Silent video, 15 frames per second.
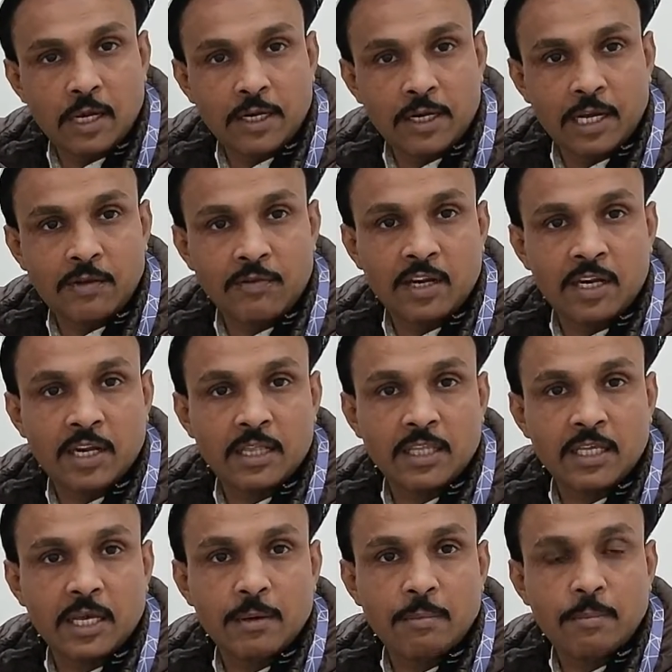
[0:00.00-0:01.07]
डिलीवरी
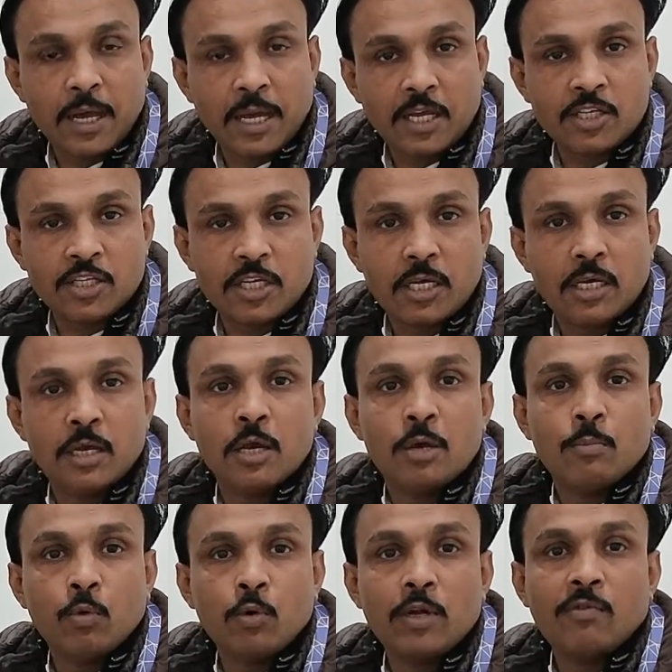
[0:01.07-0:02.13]
रहती है पैकेज की
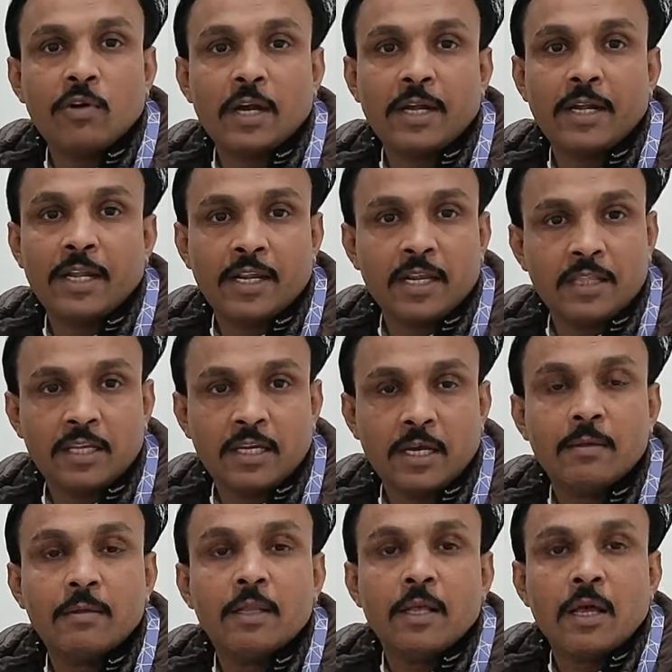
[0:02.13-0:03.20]
पूरी वारंटी रहती
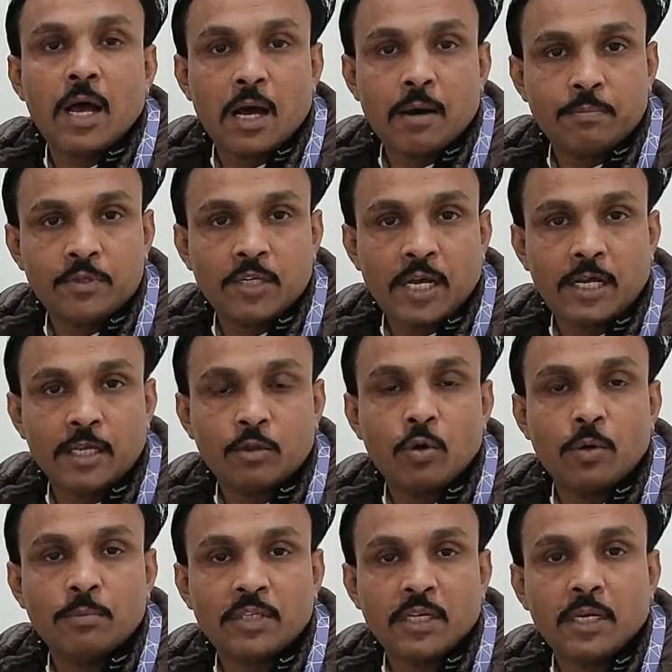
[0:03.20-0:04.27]
है आप चाहें तो
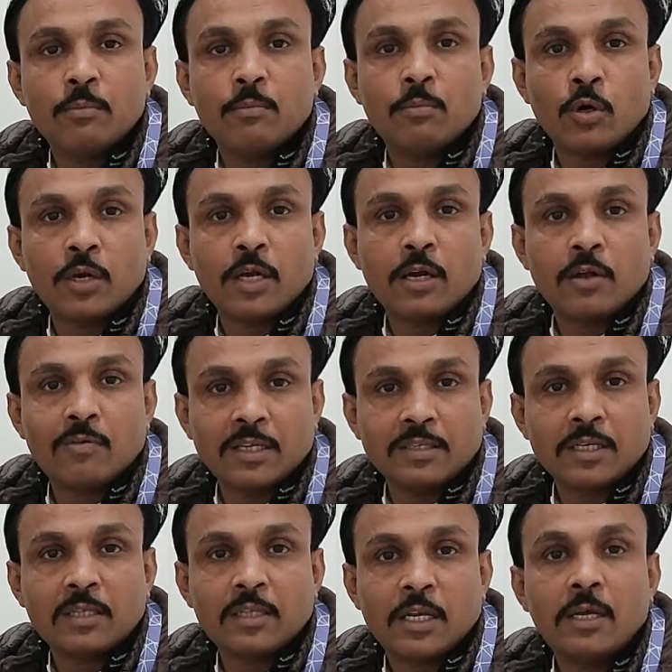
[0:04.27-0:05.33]
हमसे बुकिंग करवा
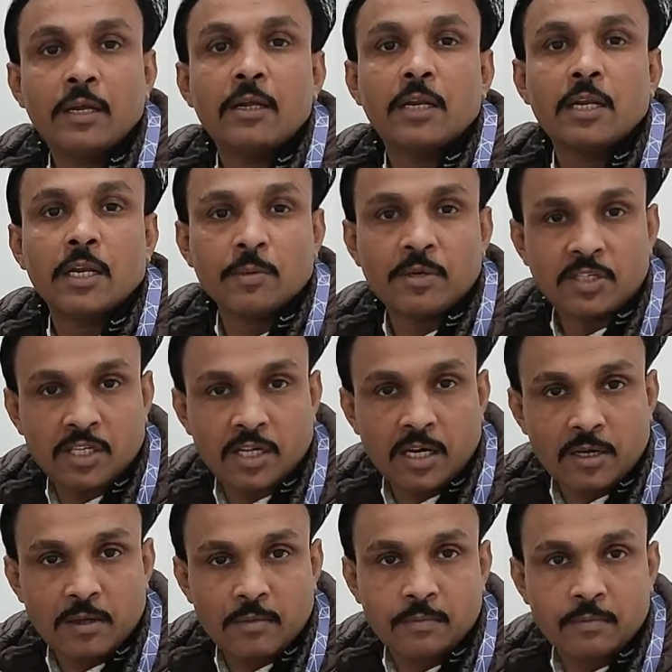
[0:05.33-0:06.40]
सकते हैं
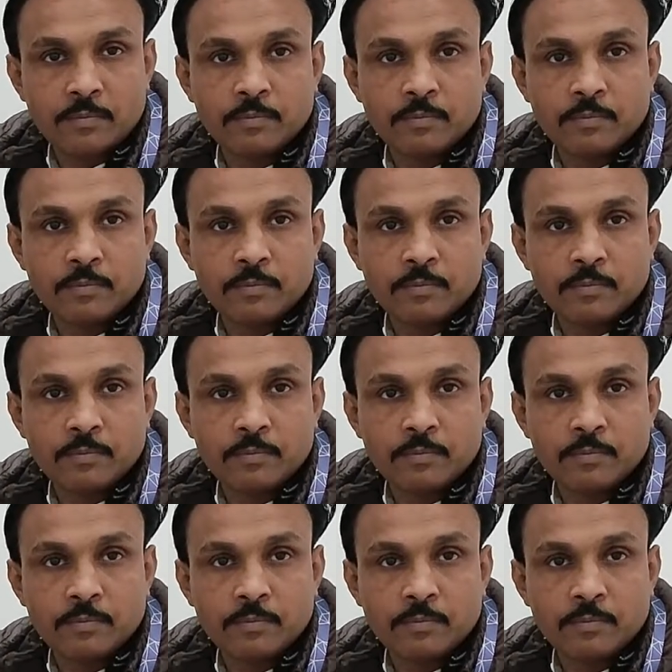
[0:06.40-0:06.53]
नमस्कार